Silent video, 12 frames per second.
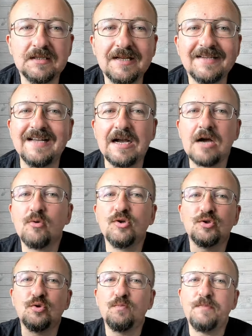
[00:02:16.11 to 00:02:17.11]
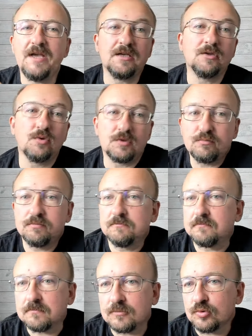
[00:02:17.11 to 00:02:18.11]
до, до какой ступени? То есть,
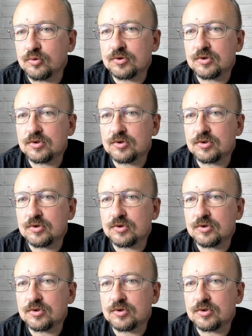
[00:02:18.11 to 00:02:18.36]
ну,